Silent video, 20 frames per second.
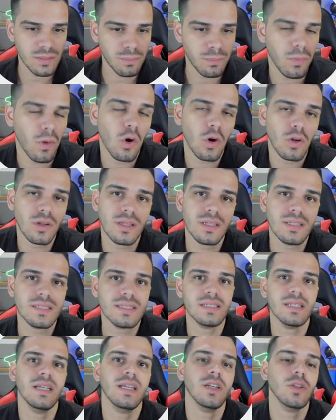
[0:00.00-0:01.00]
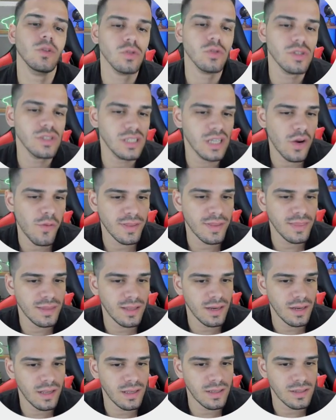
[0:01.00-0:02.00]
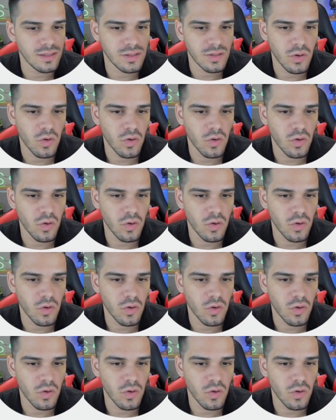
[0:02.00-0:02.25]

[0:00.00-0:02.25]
podem ser do seu interesse,